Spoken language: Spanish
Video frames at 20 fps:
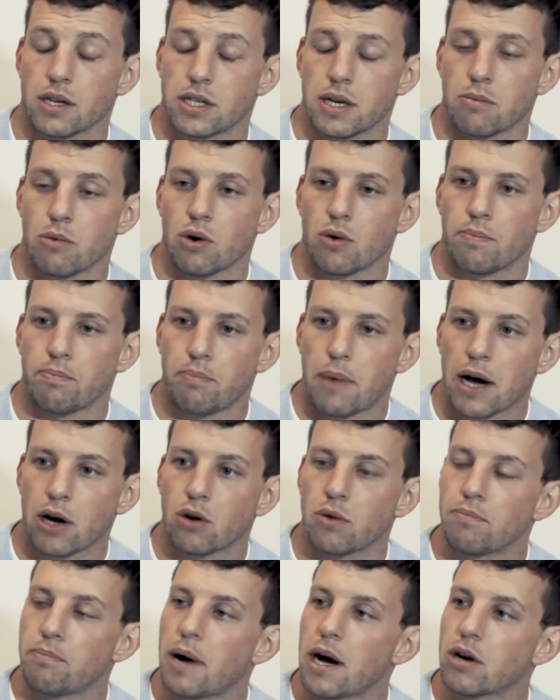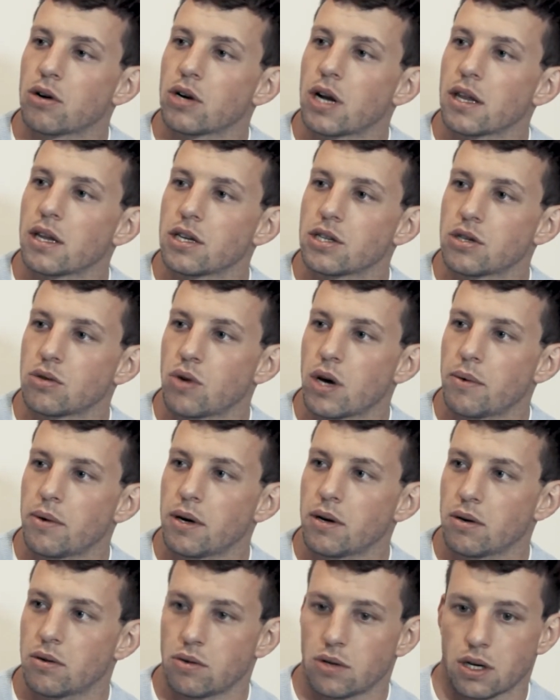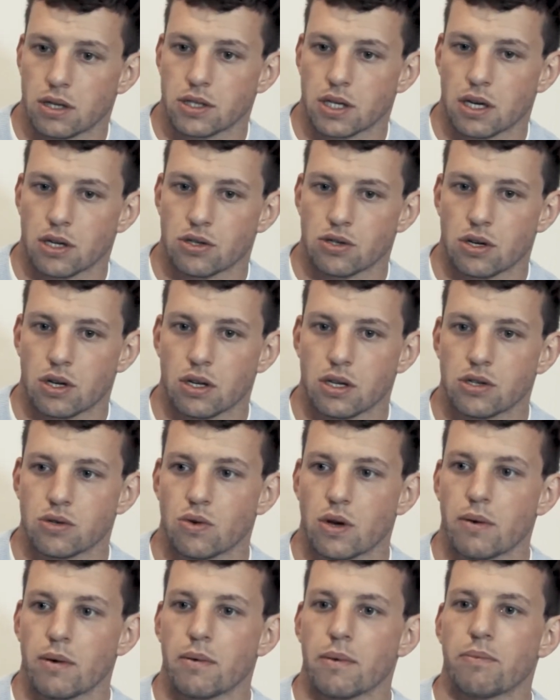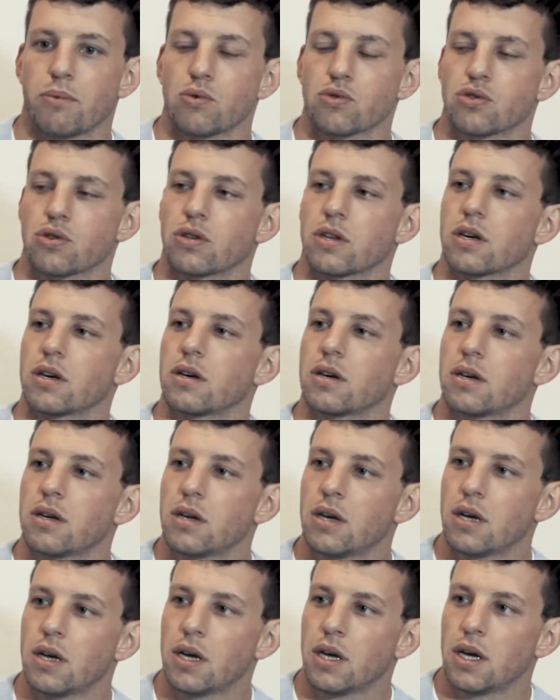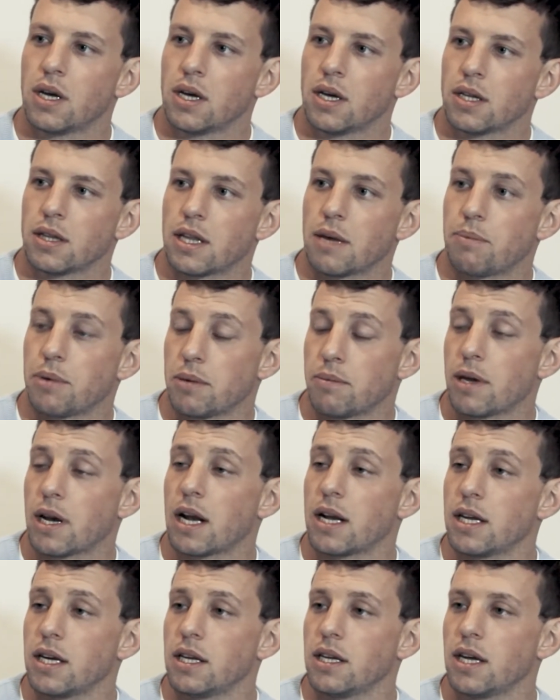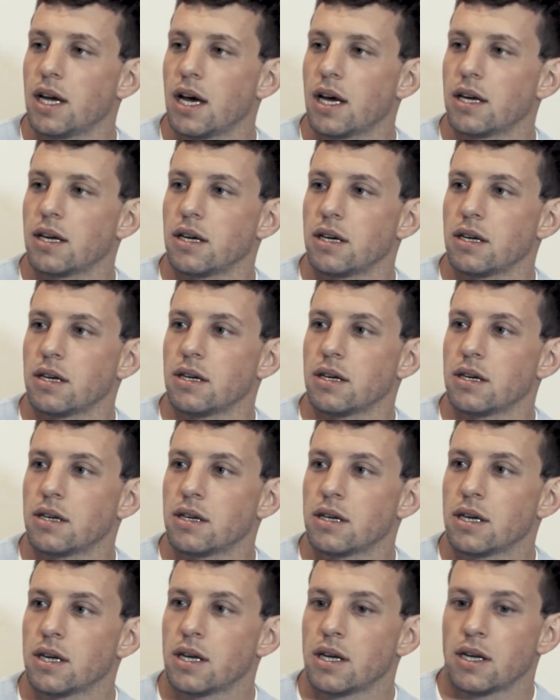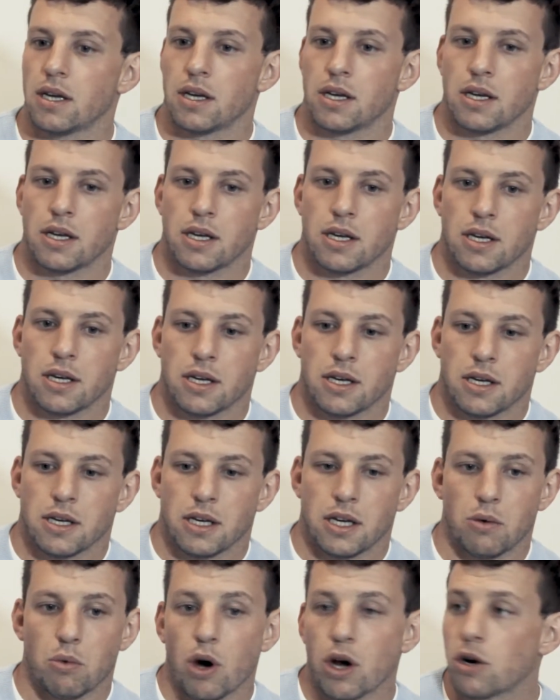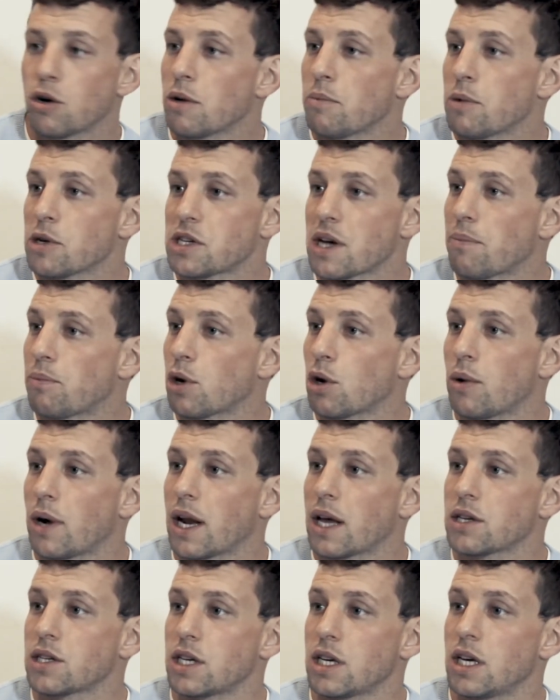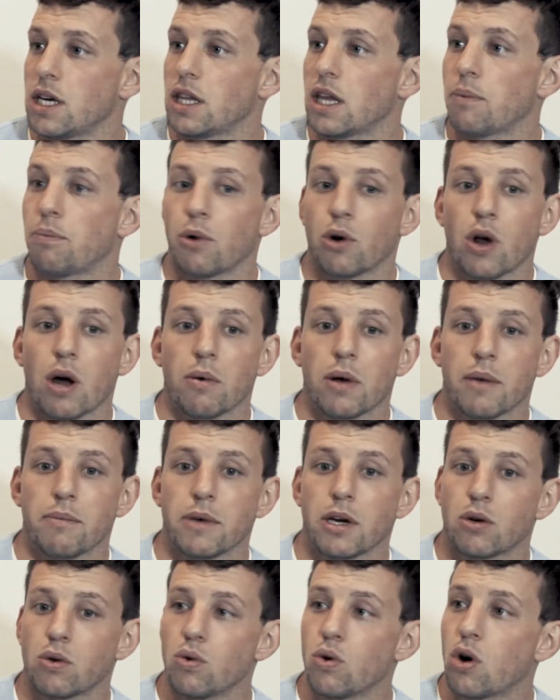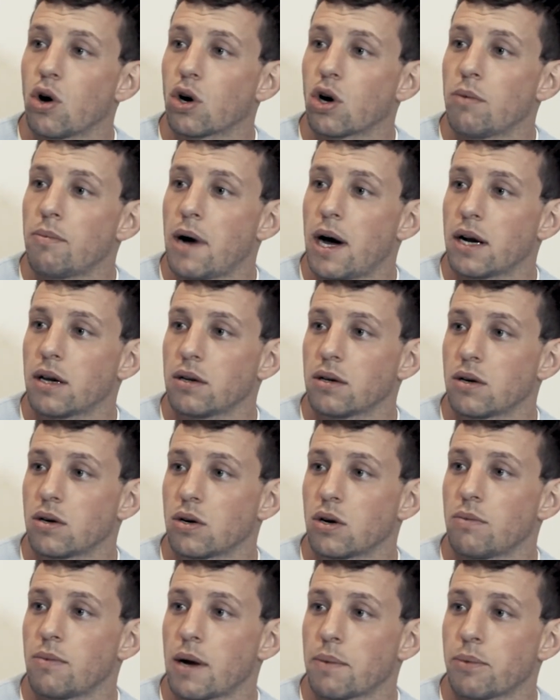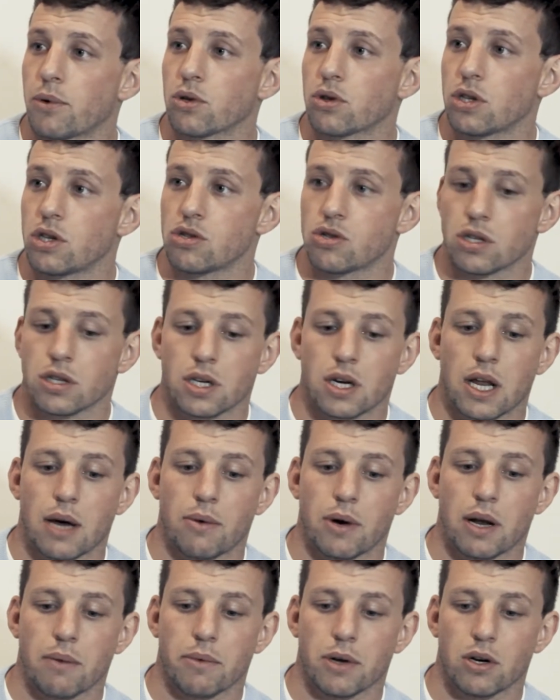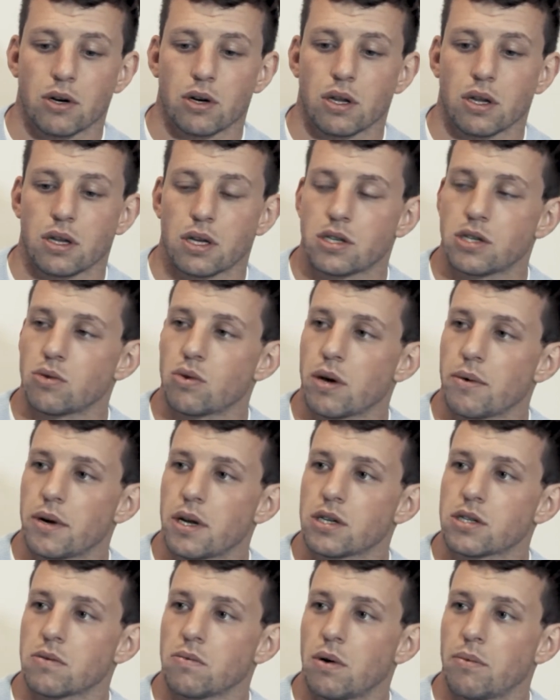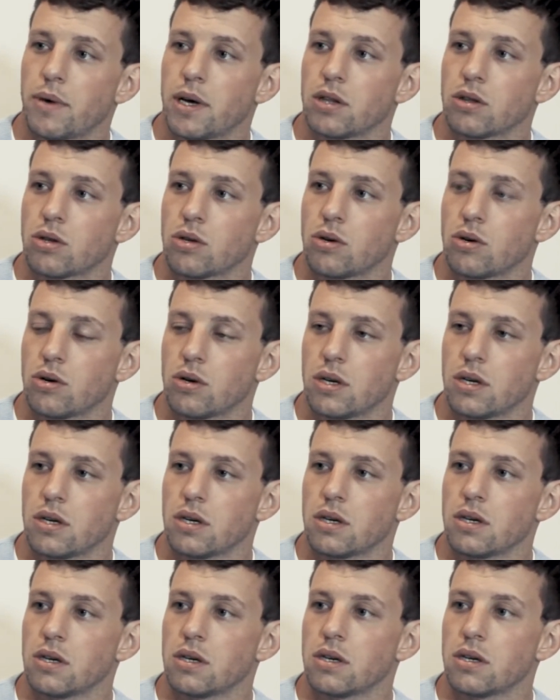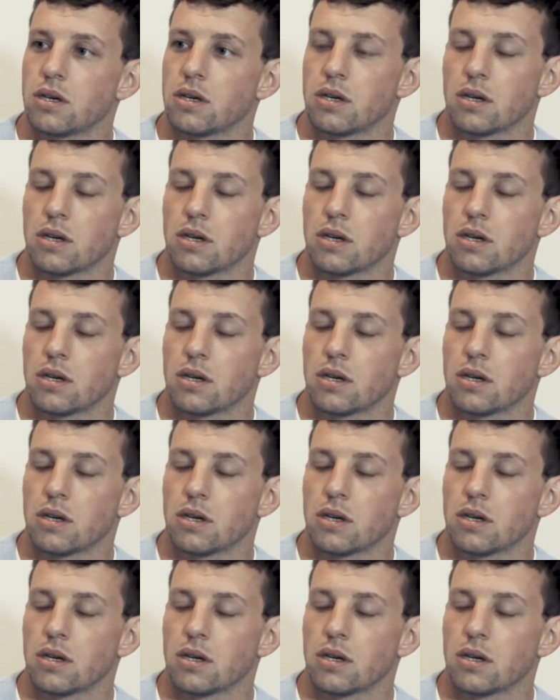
hacíamos pa con pa con la 19, con el seleccionado 19 me puso de, primera línea y, y bueno, empecé a probar así, después lo hablé en mi club con Omar, con Omar Portillo entrenaba la menor de 19 en ese momento y